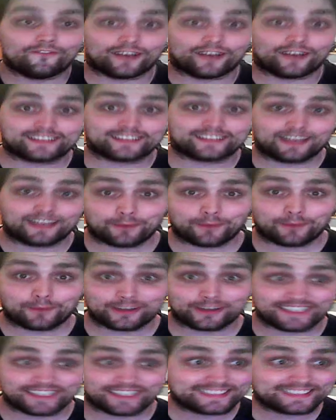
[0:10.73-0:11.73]
Was geht ab,
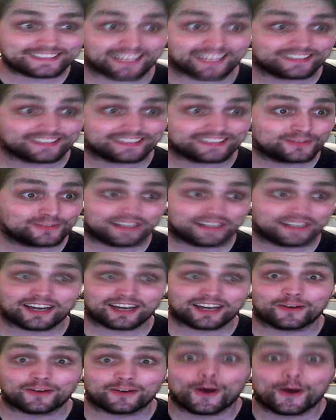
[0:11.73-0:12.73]
Leute? Szene ist wieder
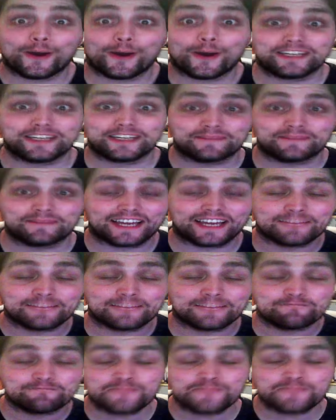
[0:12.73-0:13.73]
da und heute mit einer
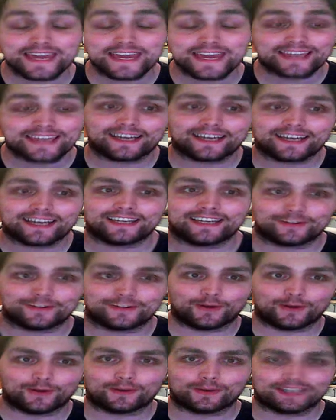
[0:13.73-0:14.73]
mega
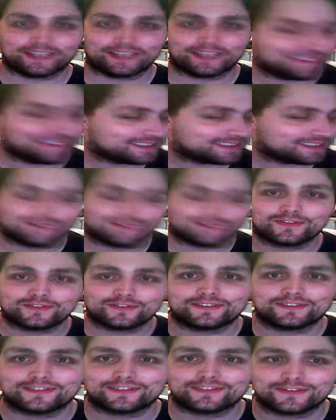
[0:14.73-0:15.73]
Enthüllung. Es äh,
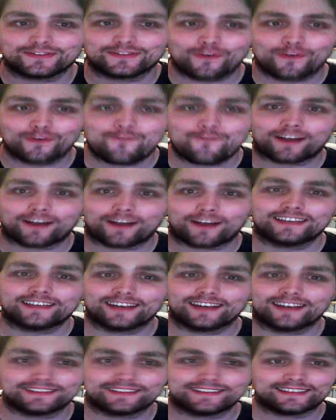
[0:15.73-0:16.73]
ist so fucking
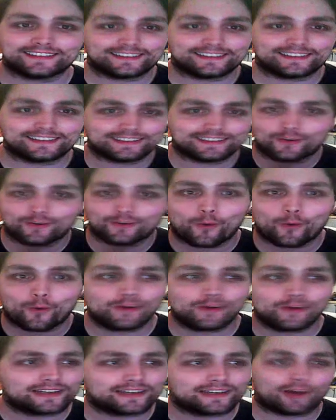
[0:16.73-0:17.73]
krass.
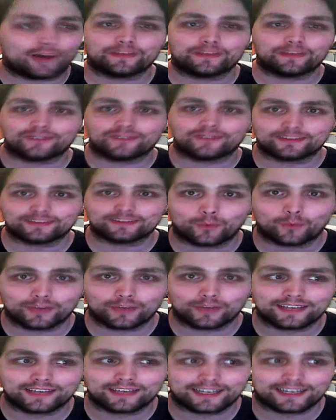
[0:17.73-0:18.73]
Unglaublich, was
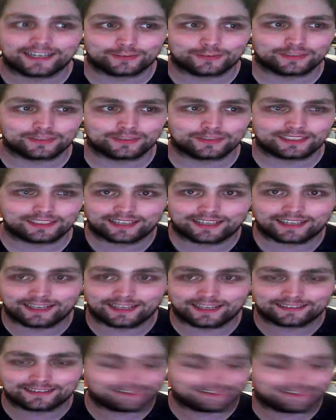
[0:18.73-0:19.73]
Oda da tut. Ich
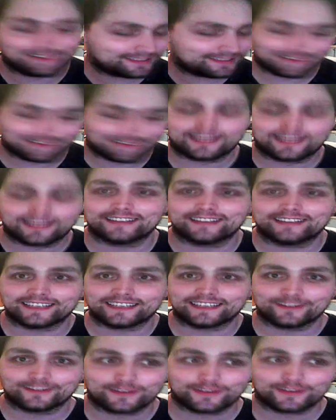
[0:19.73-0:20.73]
kann es echt
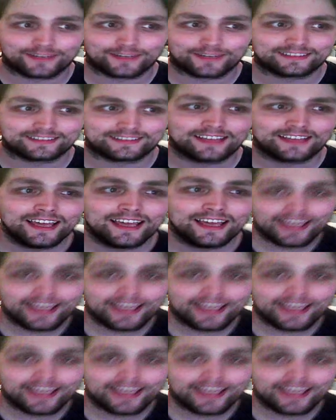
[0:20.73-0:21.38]
noch nicht fassen.